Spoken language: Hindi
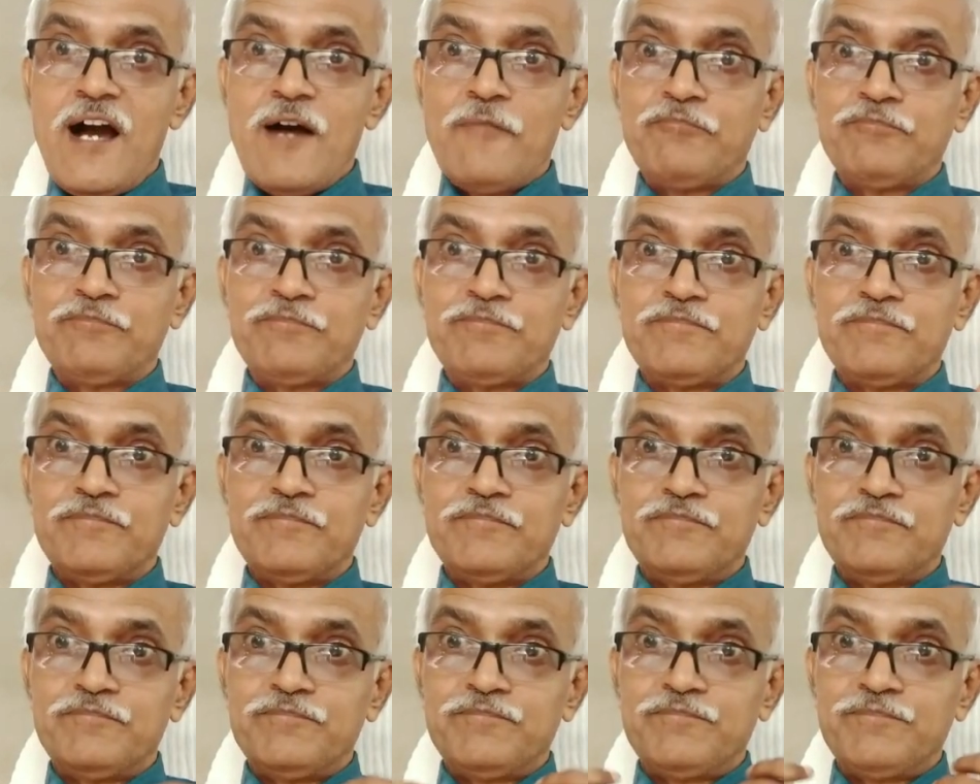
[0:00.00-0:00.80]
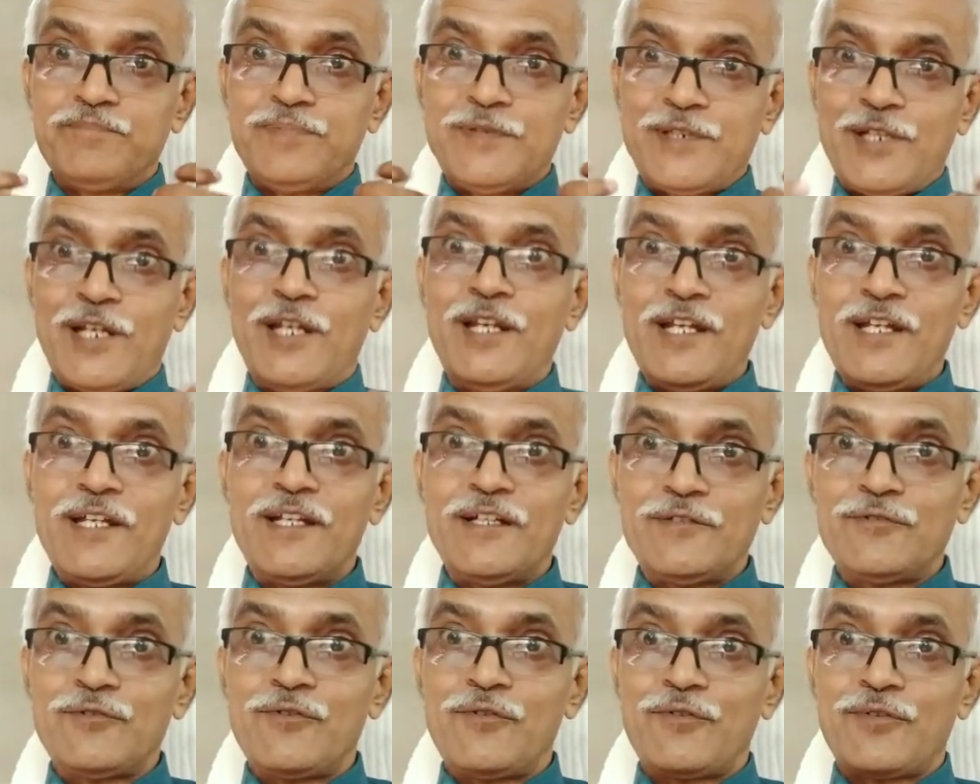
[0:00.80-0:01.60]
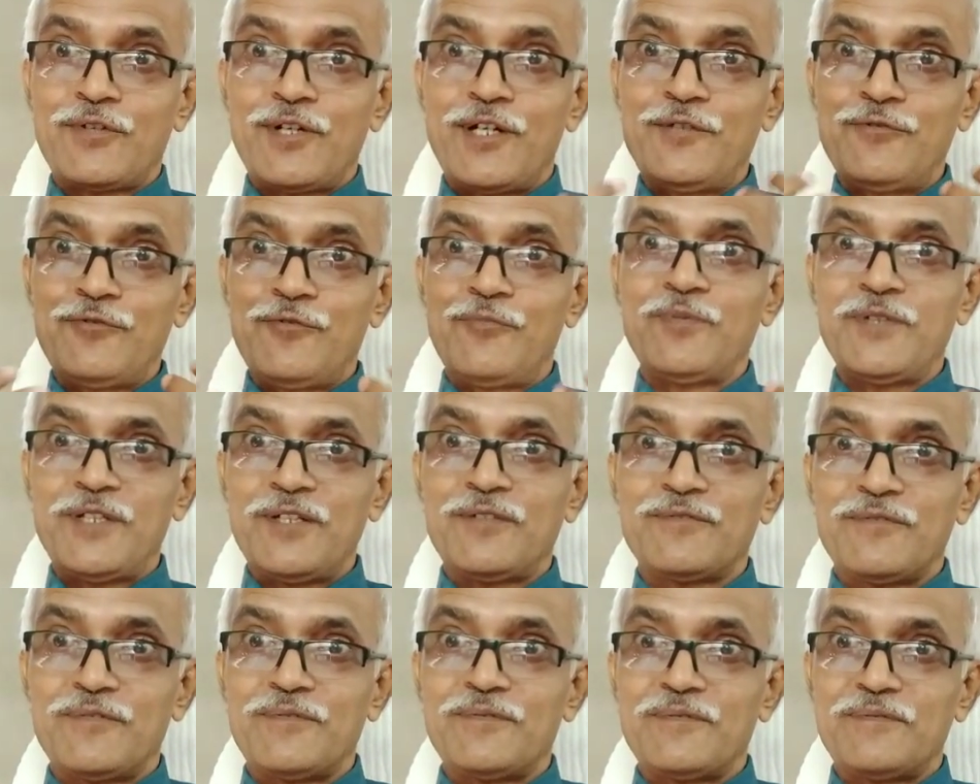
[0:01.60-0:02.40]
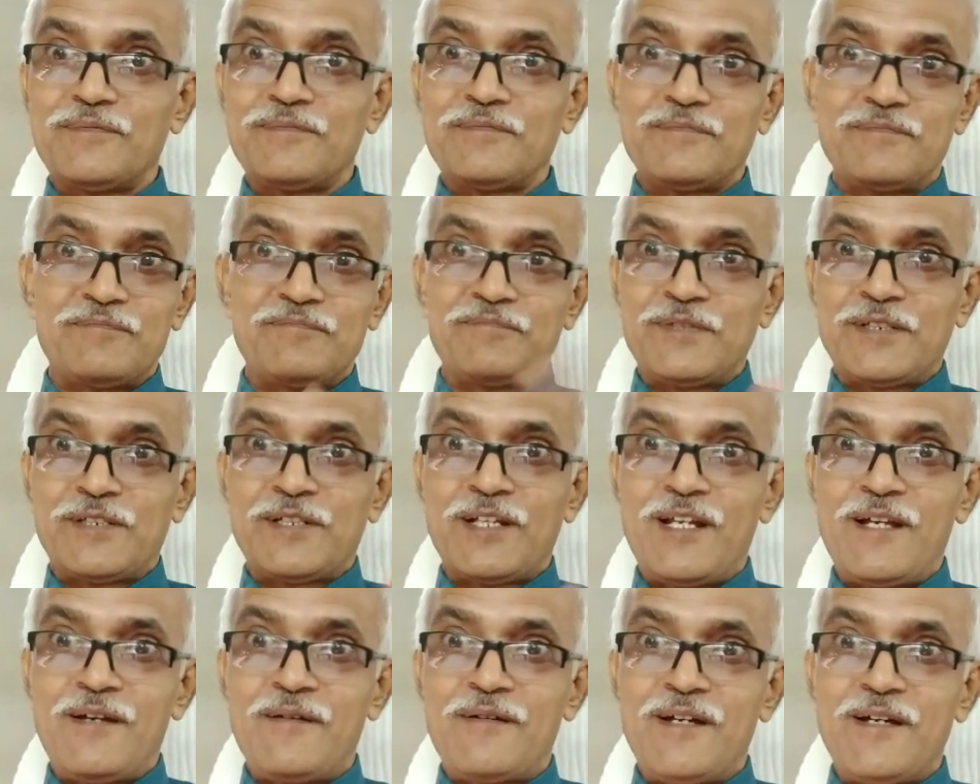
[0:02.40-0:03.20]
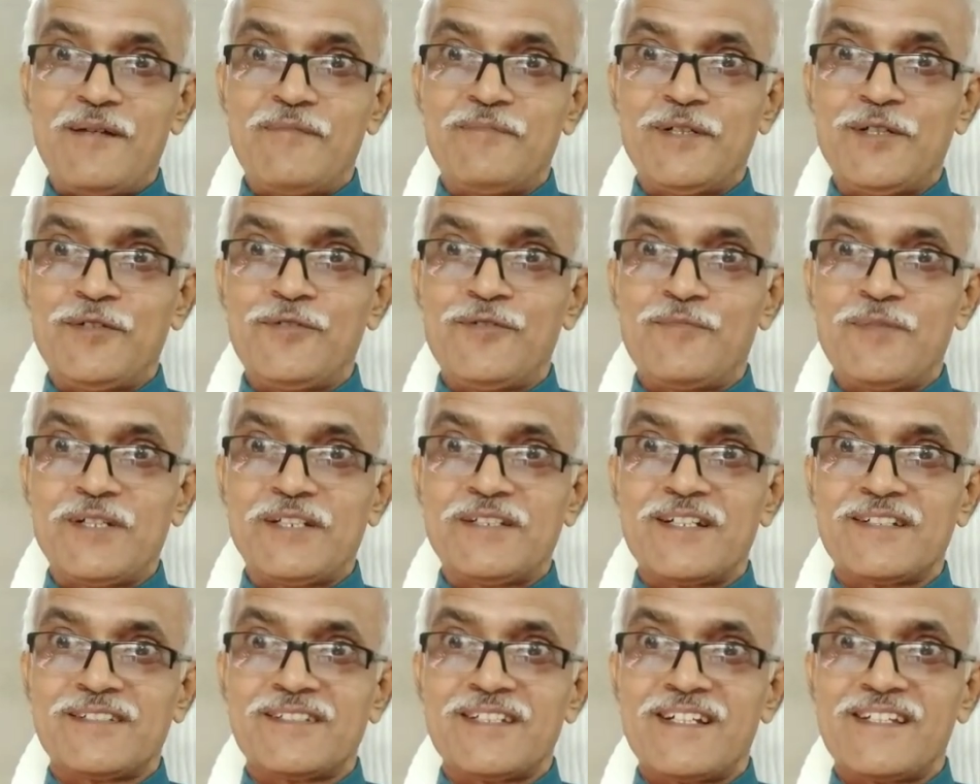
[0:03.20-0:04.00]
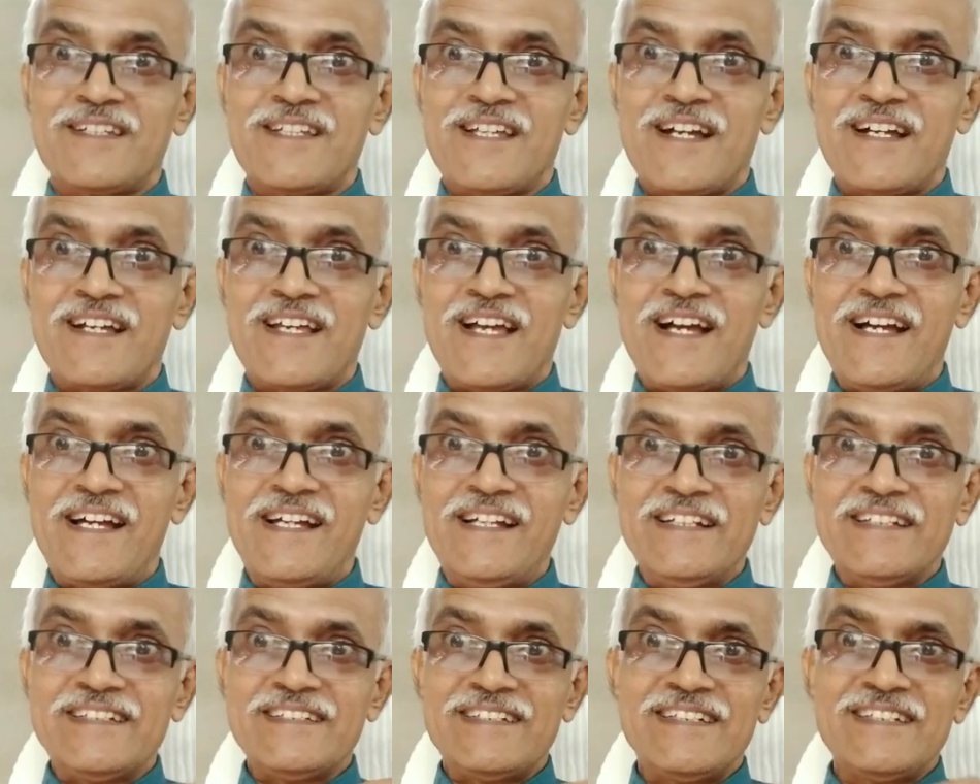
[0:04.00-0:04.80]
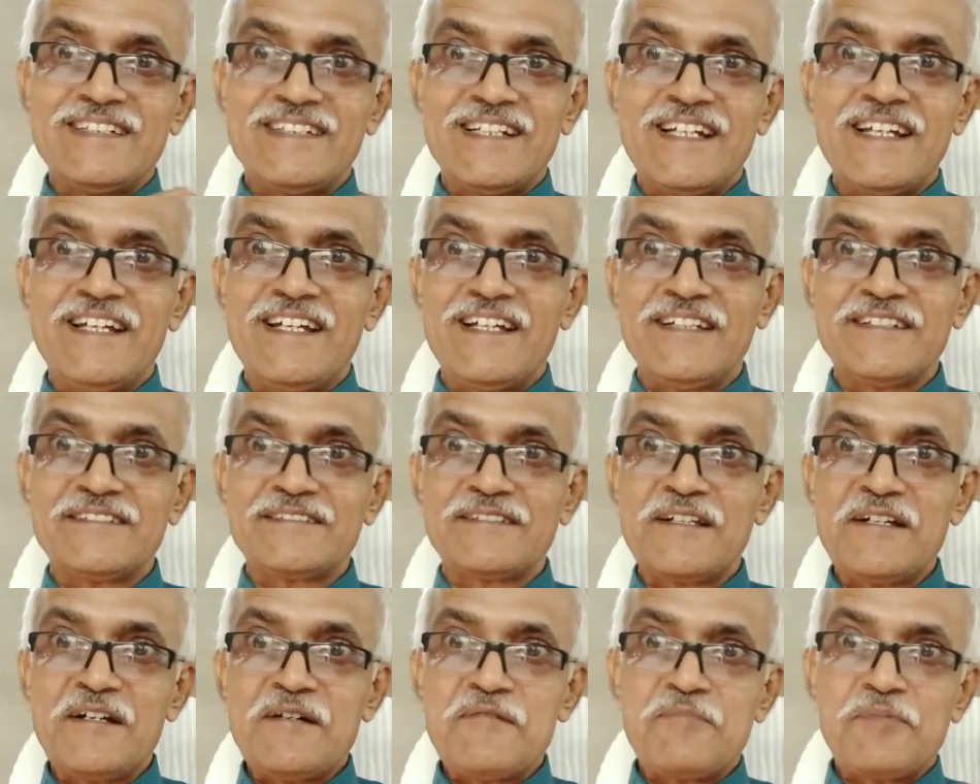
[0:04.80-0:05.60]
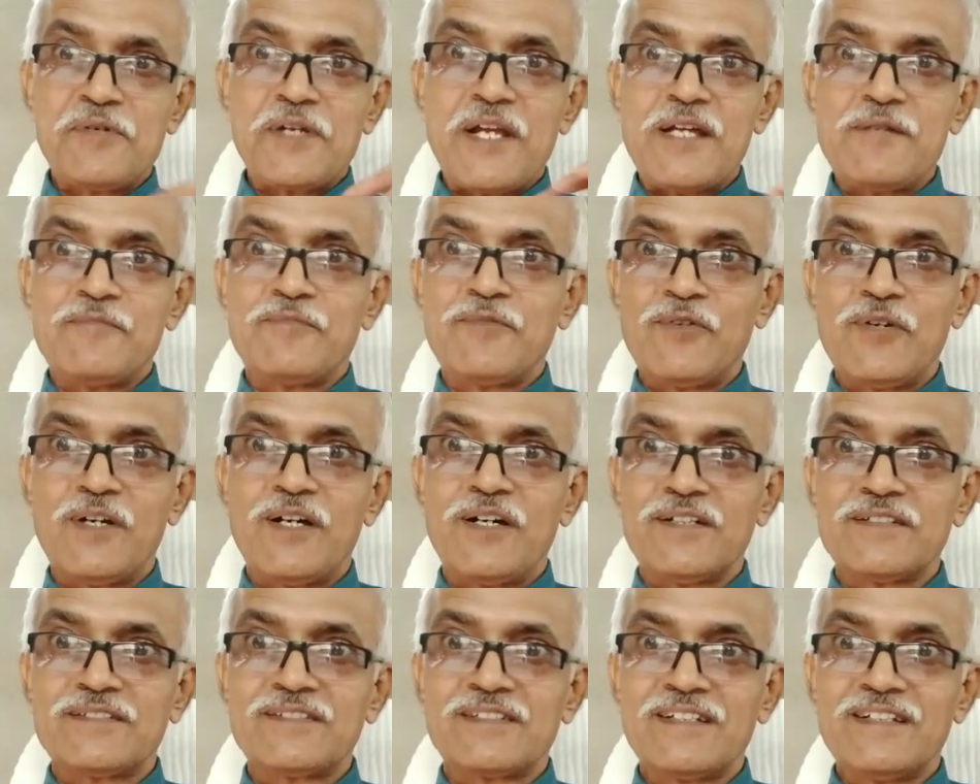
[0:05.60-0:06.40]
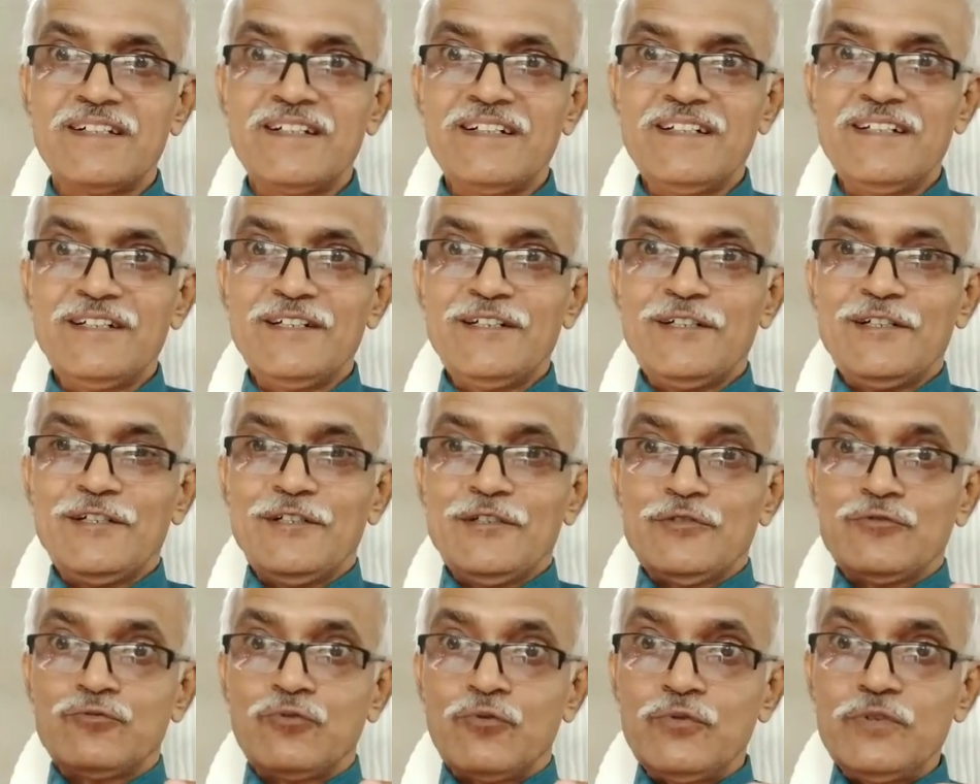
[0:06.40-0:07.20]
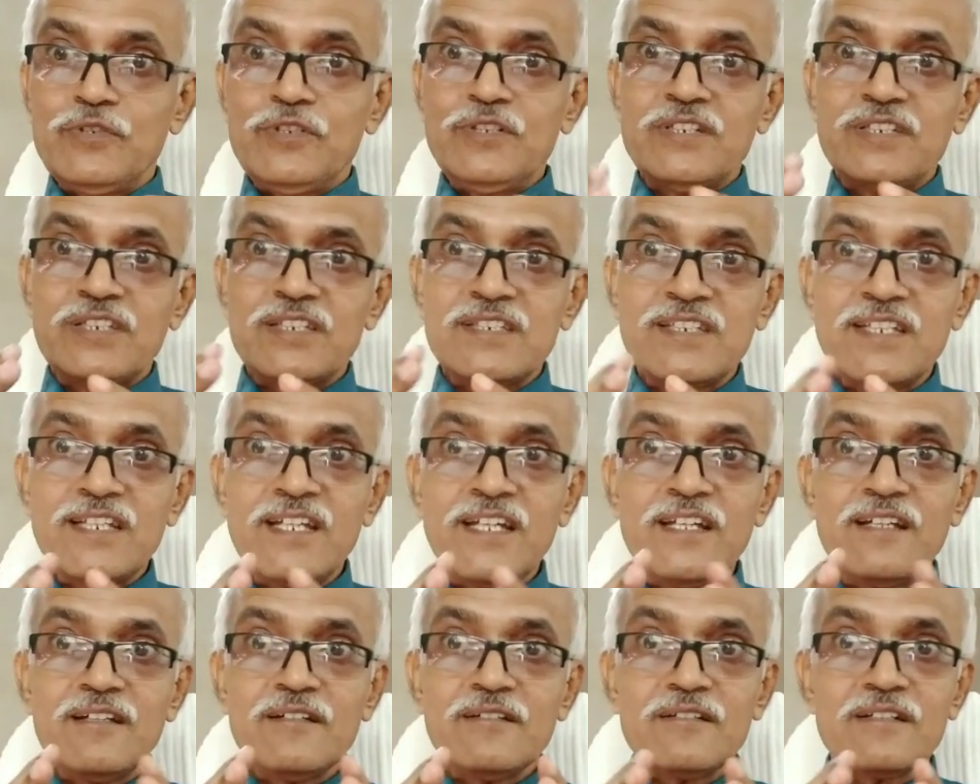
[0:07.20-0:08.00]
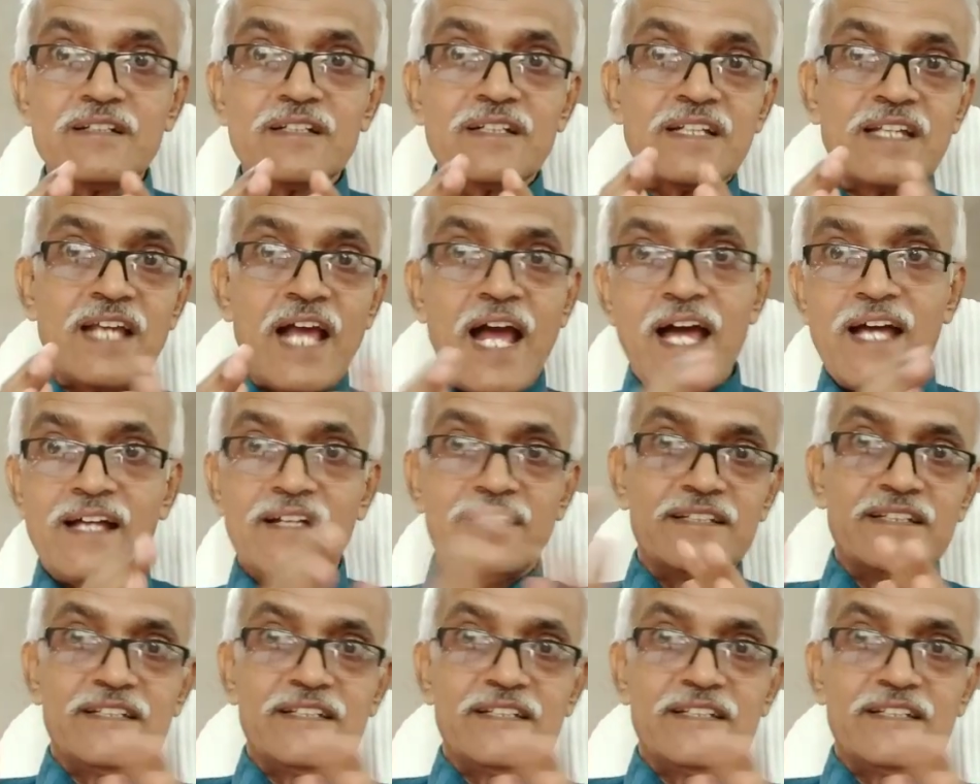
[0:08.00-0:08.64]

आप पिछले जो कई रूब्रिक पिछले वीडियो में चर्चा किया गया है हीडलेस फ्राइबोलस तो इससे क्या